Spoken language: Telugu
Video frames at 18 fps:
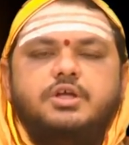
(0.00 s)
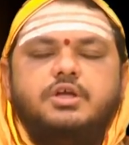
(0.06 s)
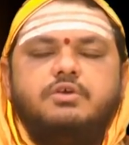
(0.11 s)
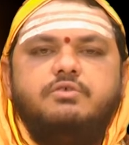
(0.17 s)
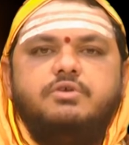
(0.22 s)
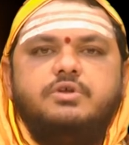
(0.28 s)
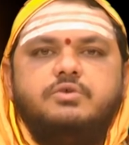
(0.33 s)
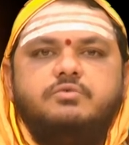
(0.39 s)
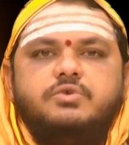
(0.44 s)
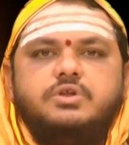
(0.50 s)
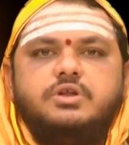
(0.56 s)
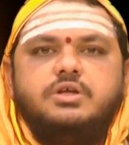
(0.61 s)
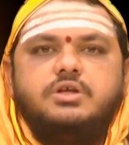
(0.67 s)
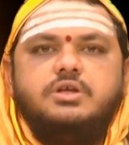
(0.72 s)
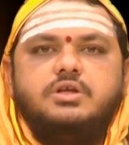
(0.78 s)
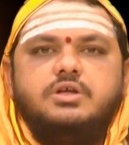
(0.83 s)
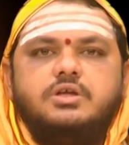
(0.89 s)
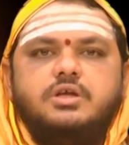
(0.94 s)

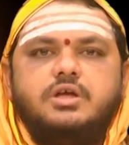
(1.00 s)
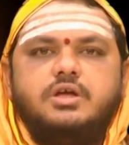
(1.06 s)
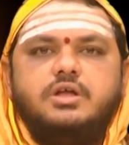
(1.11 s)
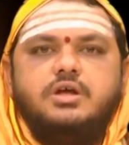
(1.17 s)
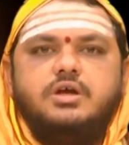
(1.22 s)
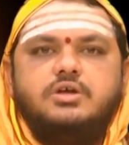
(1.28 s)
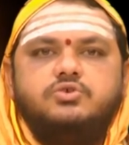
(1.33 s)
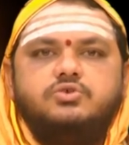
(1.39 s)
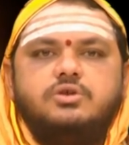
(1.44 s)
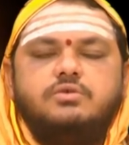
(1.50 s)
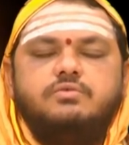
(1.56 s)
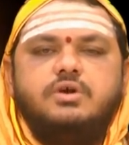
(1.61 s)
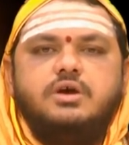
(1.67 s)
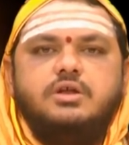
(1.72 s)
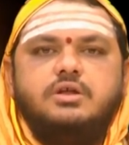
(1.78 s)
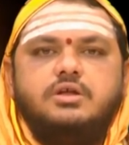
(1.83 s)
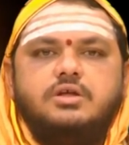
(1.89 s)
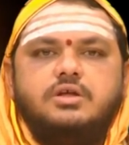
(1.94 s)
ఎవరెవరికి ఏ రాశుల
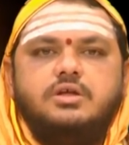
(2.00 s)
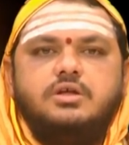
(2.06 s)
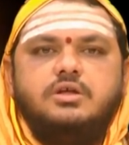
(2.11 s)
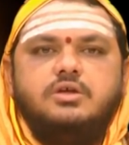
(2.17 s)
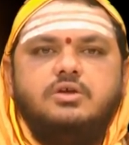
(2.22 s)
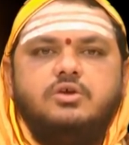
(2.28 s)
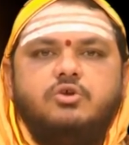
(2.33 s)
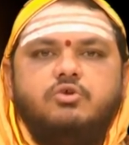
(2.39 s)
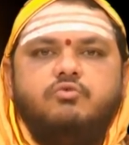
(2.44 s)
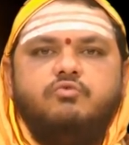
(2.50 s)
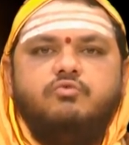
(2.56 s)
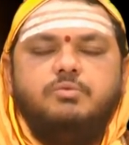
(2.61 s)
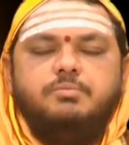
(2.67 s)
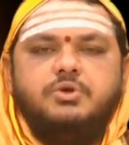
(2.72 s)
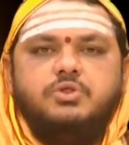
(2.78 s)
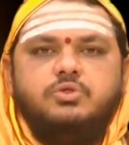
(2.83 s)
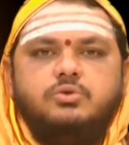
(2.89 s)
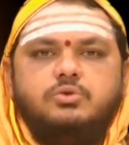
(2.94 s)
వారికి
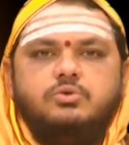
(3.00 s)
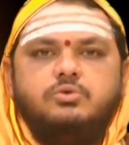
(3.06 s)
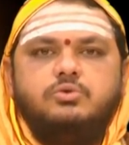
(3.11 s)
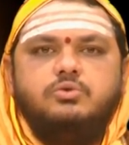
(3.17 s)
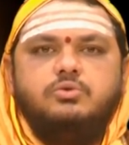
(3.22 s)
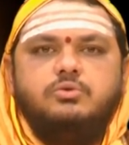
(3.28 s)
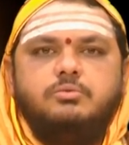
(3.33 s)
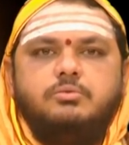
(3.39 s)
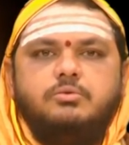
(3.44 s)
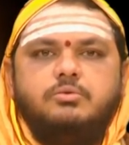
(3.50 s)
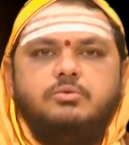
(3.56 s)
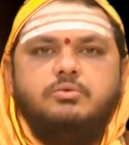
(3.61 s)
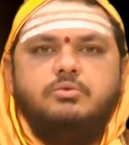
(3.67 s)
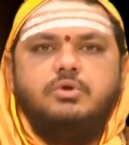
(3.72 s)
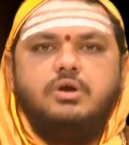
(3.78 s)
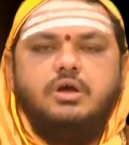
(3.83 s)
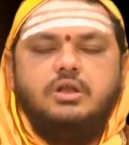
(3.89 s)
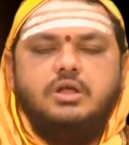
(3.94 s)
విపత్తులు
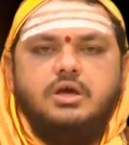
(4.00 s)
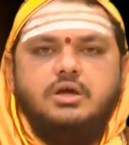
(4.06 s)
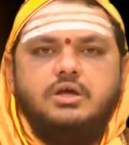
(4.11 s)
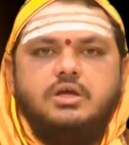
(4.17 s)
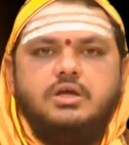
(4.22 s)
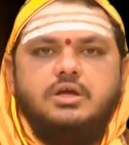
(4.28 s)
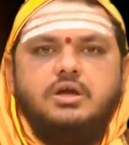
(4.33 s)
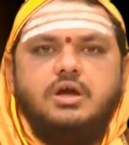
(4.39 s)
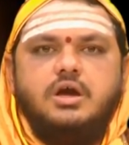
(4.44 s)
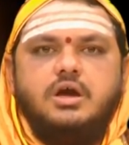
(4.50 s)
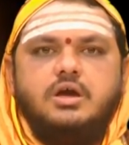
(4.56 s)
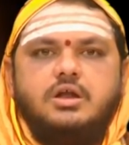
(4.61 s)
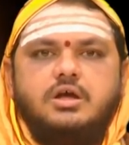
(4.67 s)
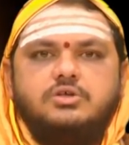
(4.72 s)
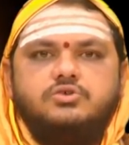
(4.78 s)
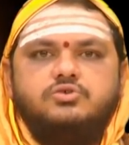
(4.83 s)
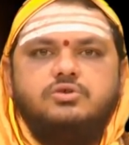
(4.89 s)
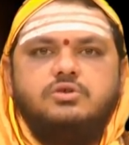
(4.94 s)
అలాగే ఆ
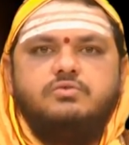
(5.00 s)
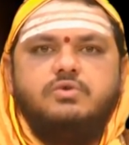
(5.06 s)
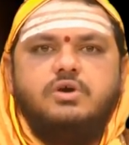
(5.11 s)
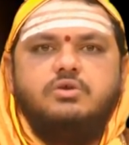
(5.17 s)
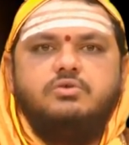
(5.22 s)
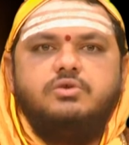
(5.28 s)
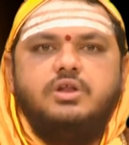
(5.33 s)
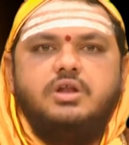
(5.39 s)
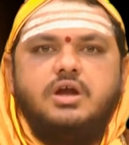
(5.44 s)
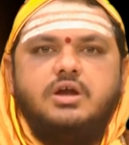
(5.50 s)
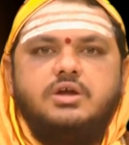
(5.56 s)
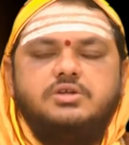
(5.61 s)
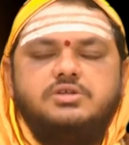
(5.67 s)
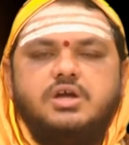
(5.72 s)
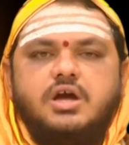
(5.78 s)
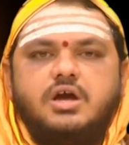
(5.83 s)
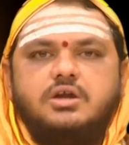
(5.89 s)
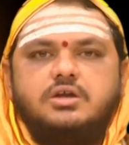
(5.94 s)
రాసుల వారు ఎలాంటి
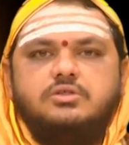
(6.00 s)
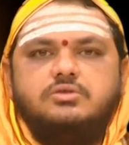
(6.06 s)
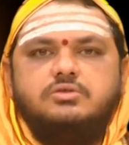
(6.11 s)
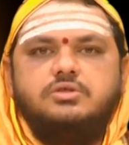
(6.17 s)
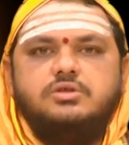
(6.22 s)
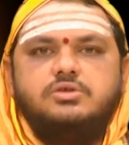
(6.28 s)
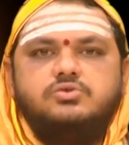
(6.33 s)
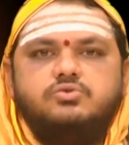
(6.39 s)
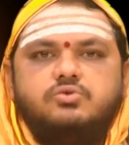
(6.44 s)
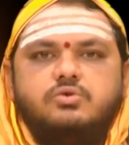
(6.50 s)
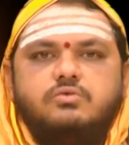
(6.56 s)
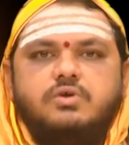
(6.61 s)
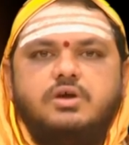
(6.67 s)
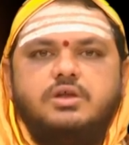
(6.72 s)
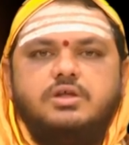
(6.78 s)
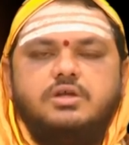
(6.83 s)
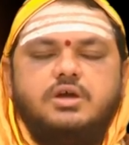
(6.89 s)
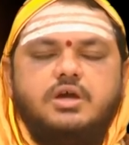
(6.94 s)
జాగ్రత్త
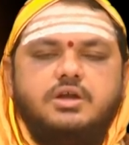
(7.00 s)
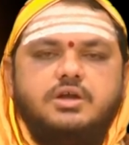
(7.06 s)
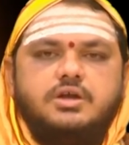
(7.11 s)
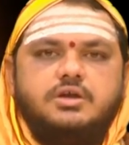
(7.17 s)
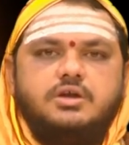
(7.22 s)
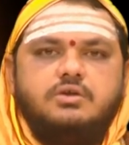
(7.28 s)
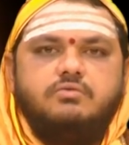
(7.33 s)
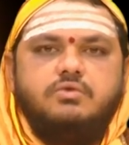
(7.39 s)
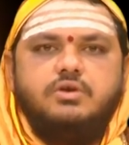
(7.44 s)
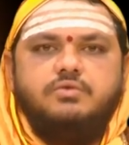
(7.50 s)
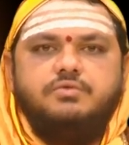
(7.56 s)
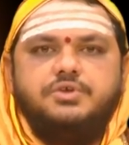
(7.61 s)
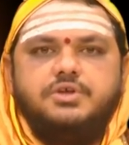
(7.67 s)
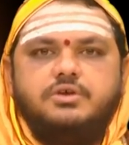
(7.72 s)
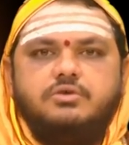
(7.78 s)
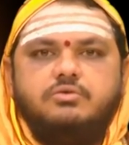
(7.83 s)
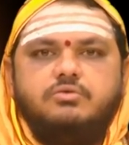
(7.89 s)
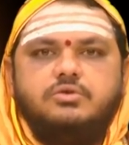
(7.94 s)
తీసుకోవాలి అనేటటువంటి
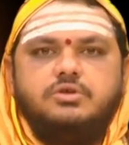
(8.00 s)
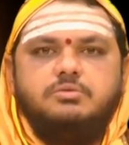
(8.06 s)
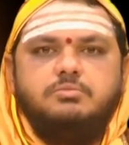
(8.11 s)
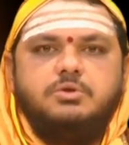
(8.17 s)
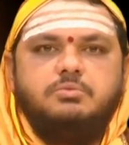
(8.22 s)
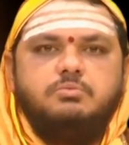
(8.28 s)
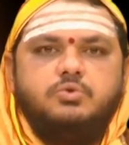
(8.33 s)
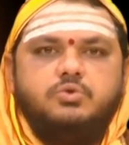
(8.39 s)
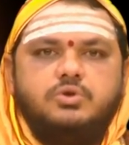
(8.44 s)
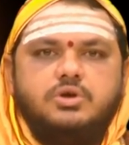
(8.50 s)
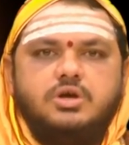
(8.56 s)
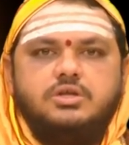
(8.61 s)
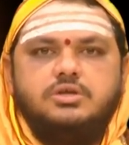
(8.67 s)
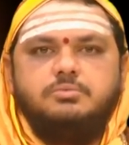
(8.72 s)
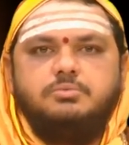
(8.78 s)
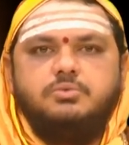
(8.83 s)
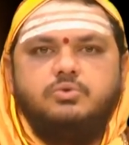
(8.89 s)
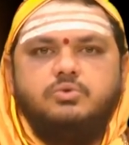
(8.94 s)
విషయం గురించి మనం ముందుగా
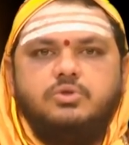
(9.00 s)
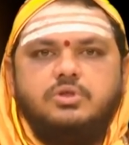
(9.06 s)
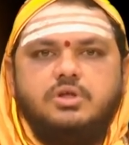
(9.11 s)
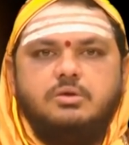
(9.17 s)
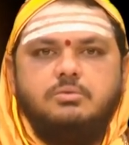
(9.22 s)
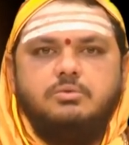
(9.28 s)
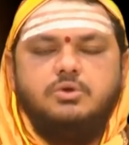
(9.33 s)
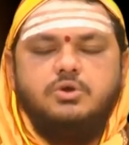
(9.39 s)
చెప్పుకుందాం